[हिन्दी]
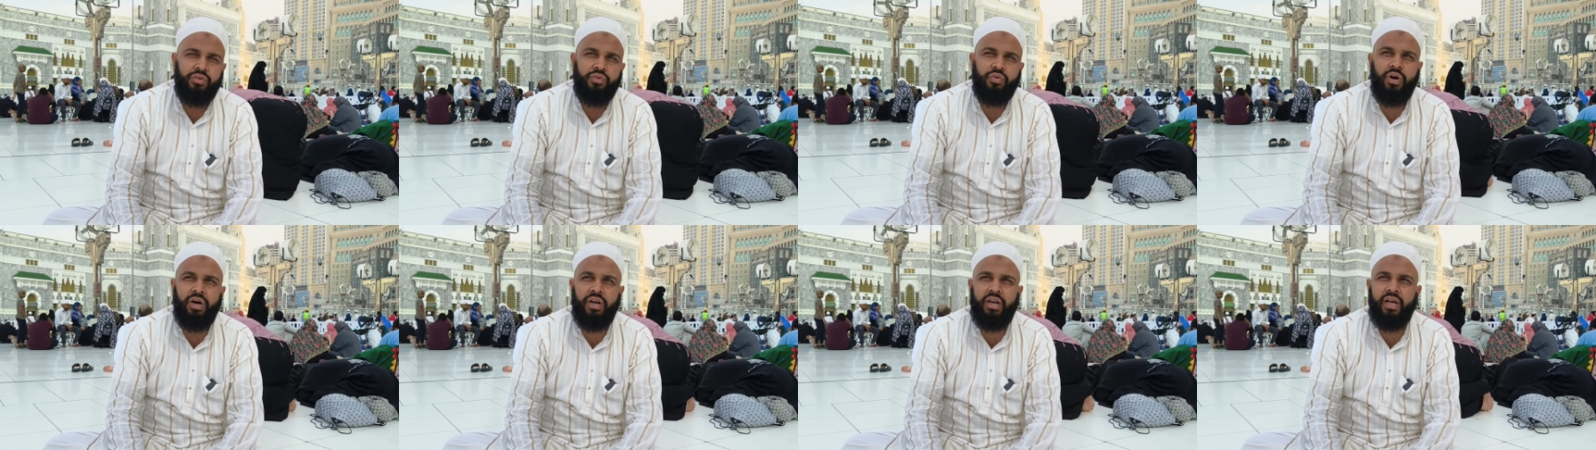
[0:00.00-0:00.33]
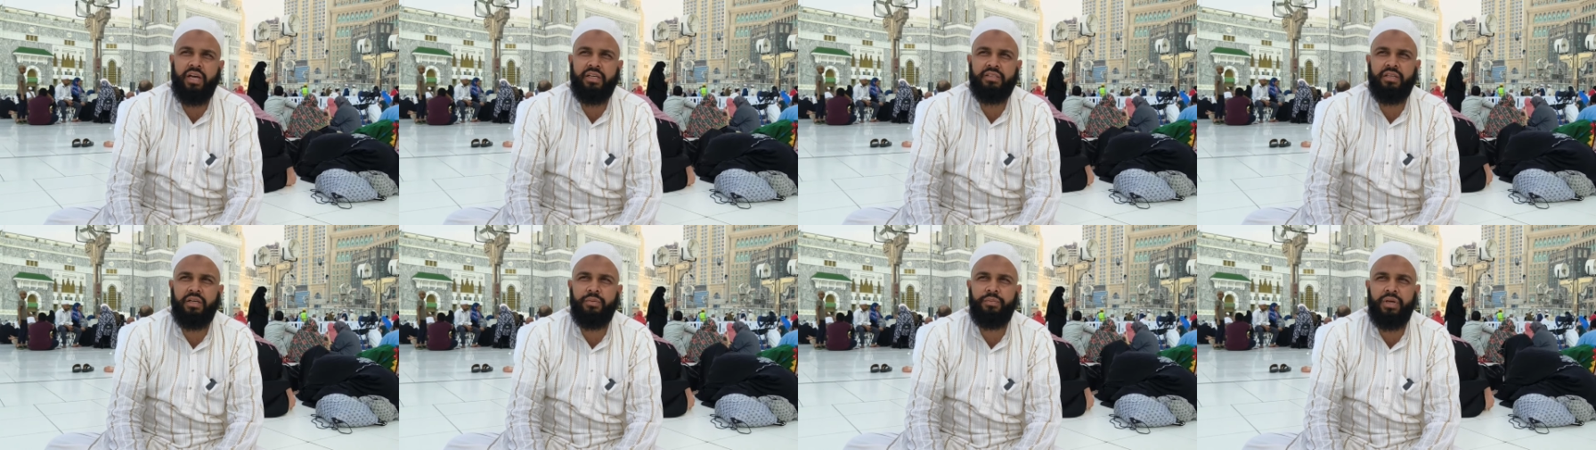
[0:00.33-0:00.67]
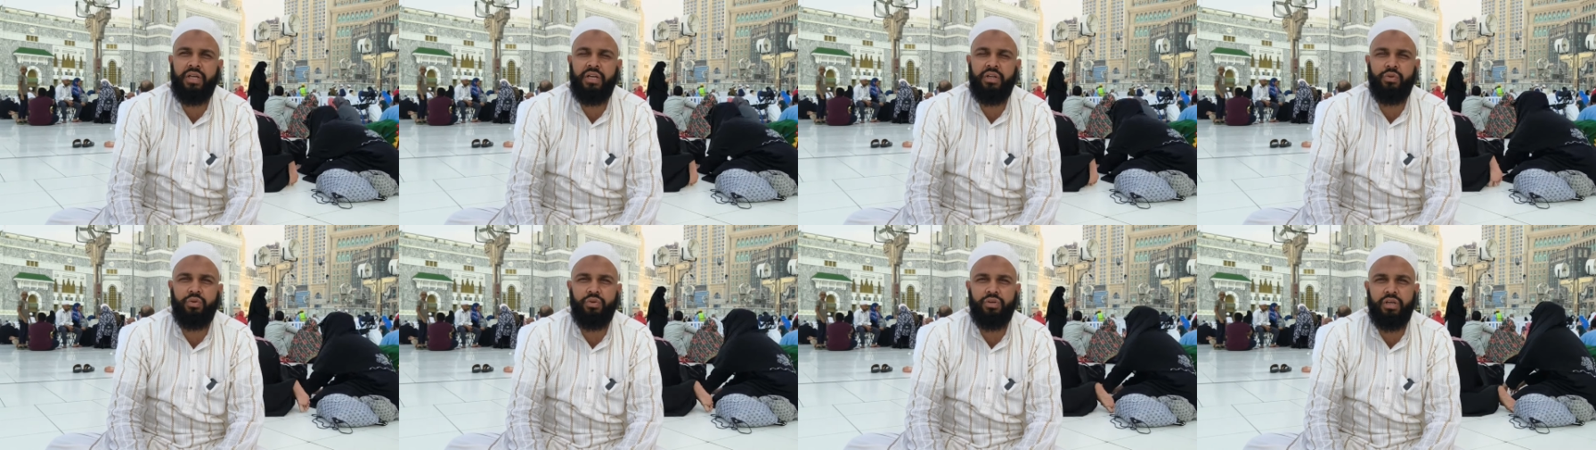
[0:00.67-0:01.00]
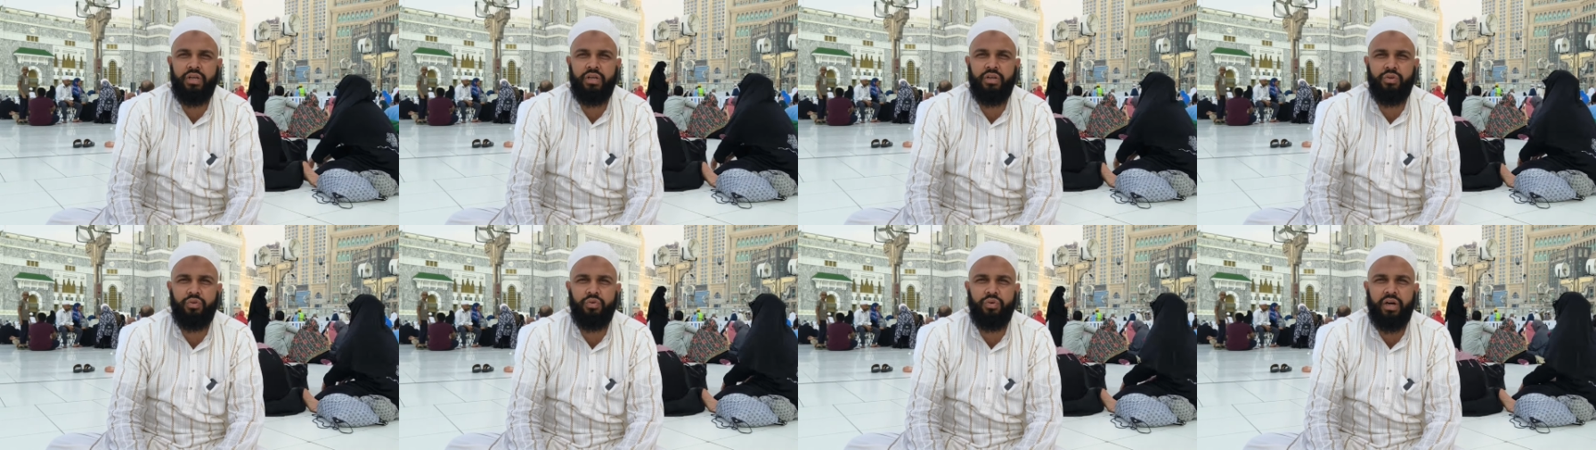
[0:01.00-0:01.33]
तो अल्लाह से मेरी तो
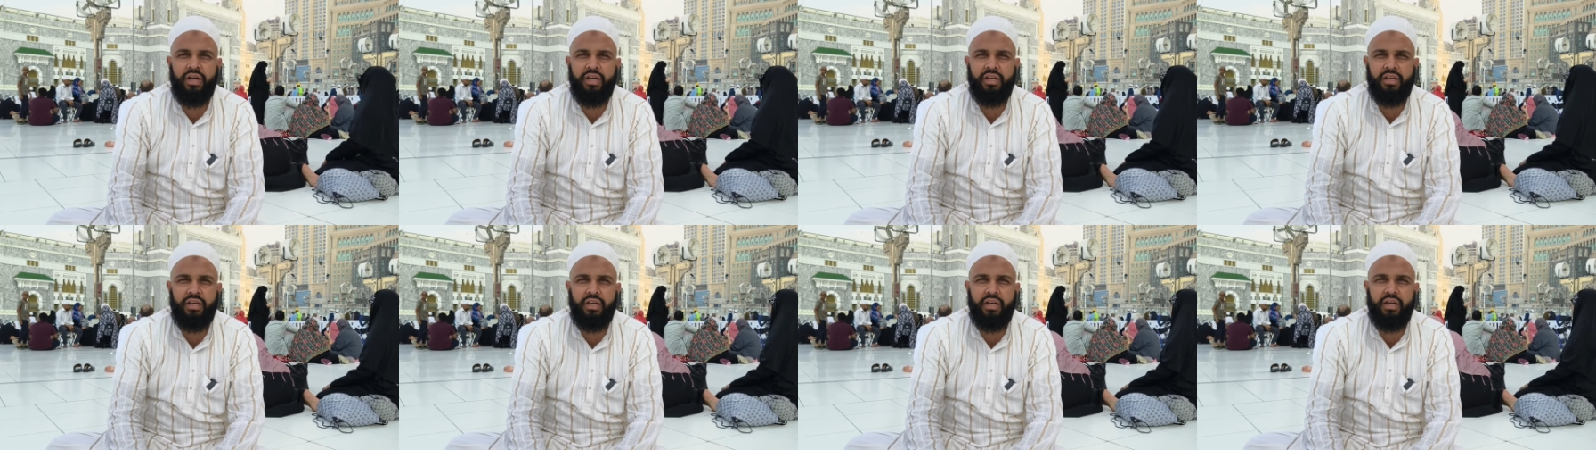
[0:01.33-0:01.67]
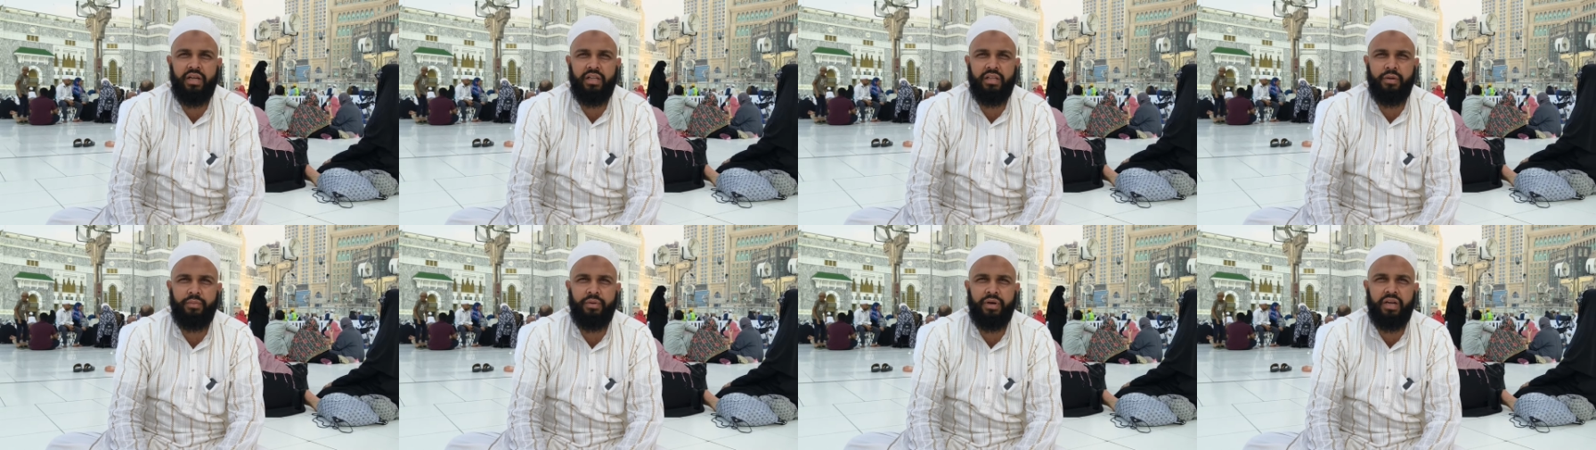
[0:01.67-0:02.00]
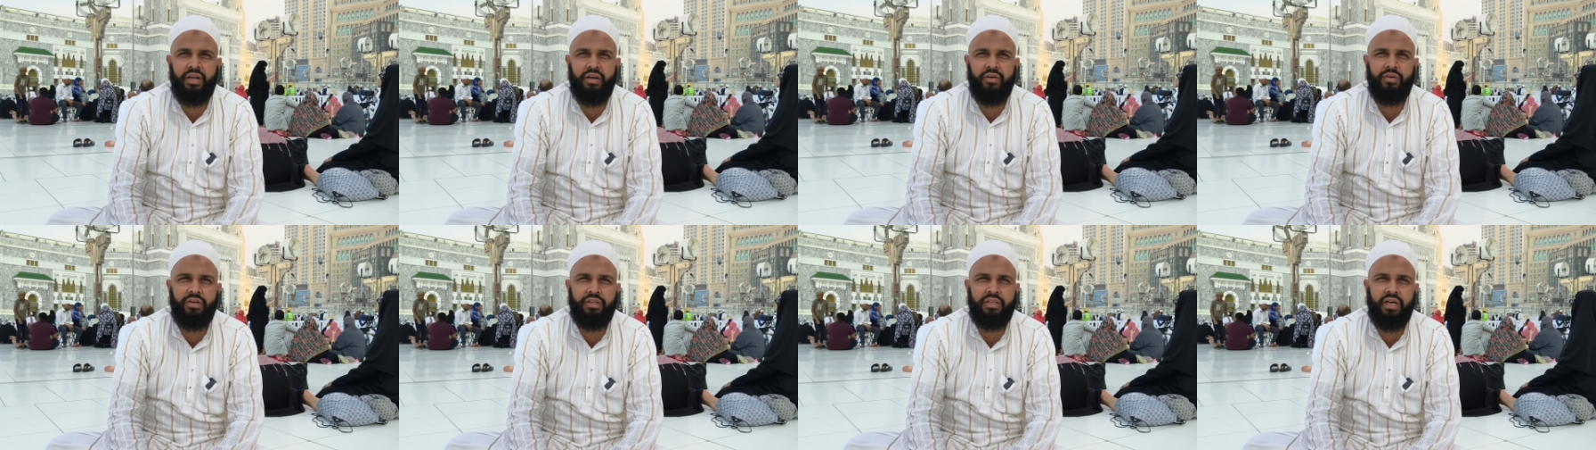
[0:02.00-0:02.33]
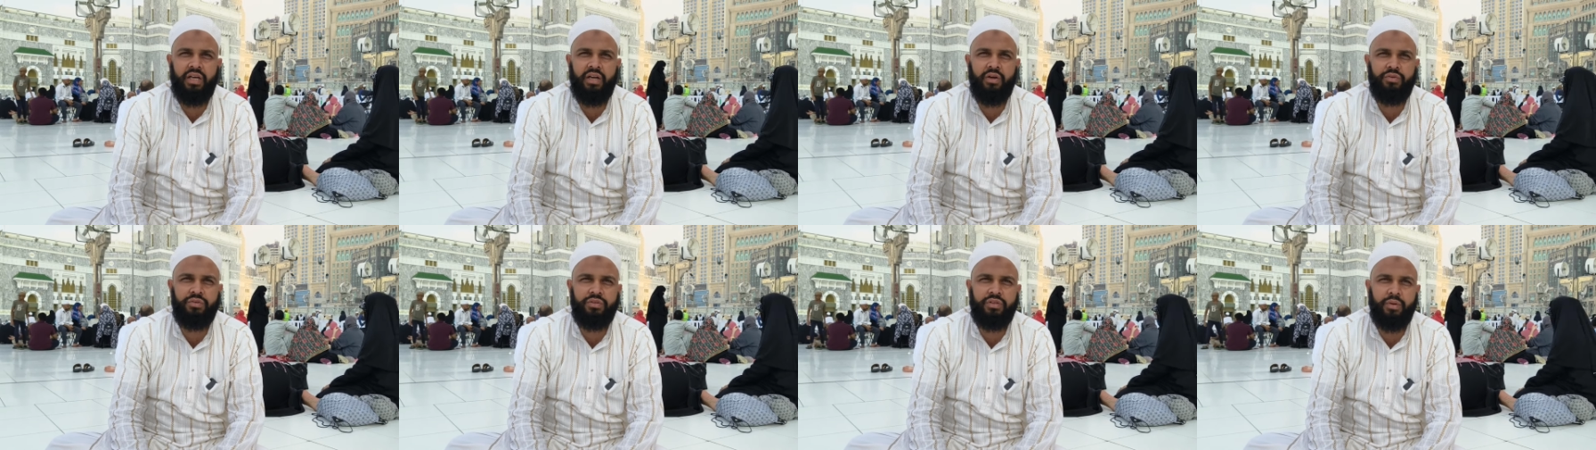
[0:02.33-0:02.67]
यही दुआ है कि अल्लाह तबारक
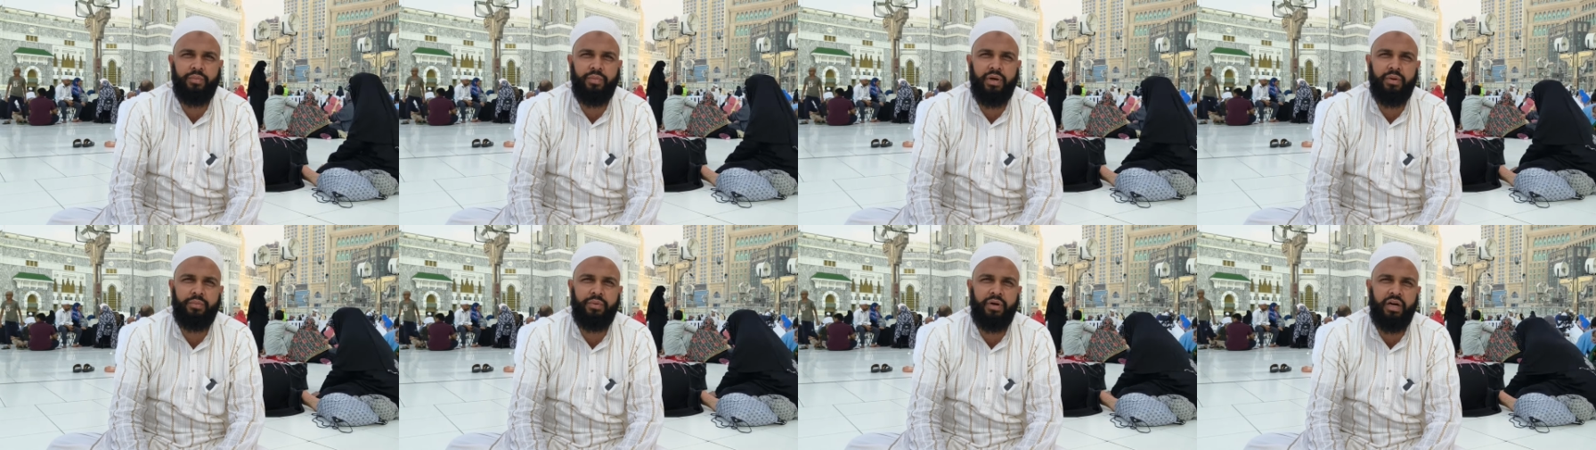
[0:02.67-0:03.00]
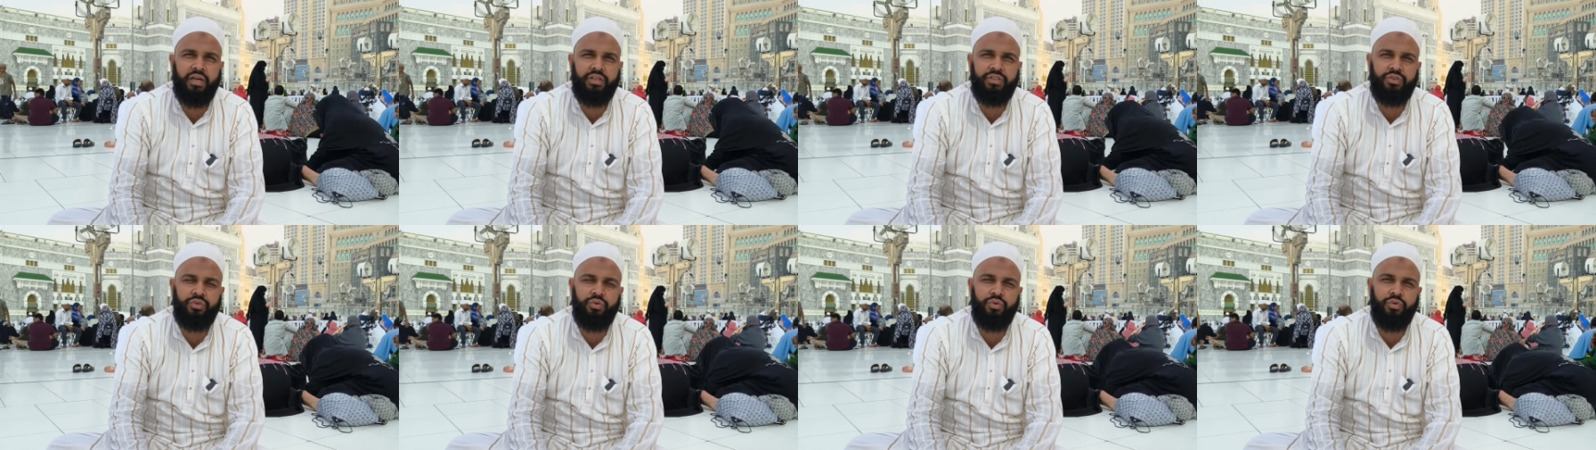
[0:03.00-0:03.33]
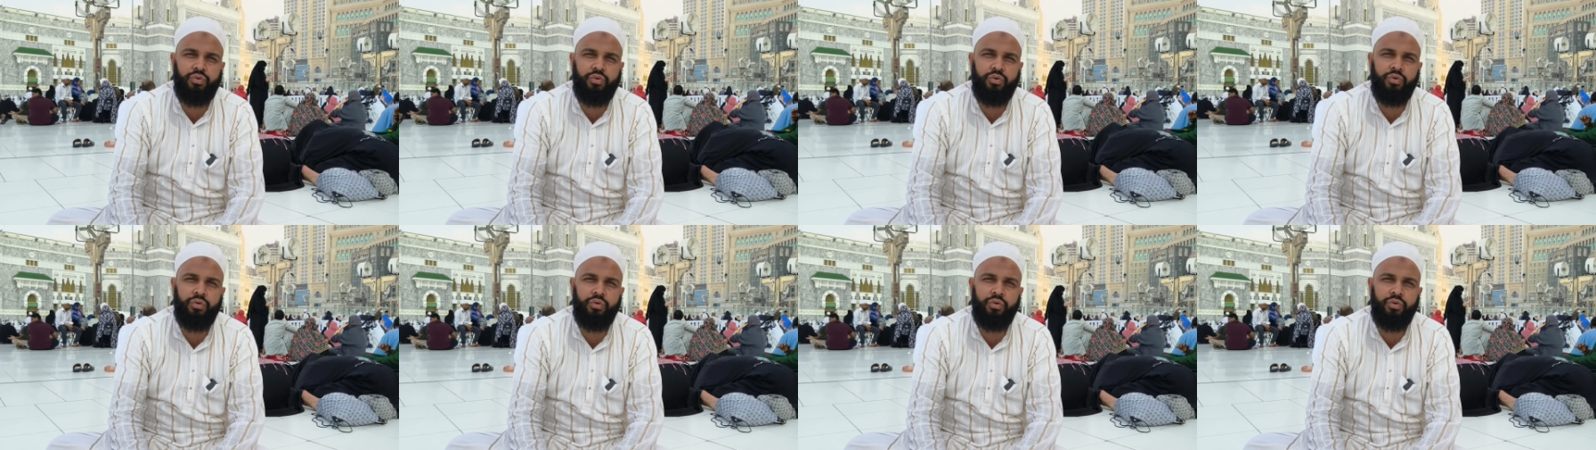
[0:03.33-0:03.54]
वाली उन तमाम हाजियों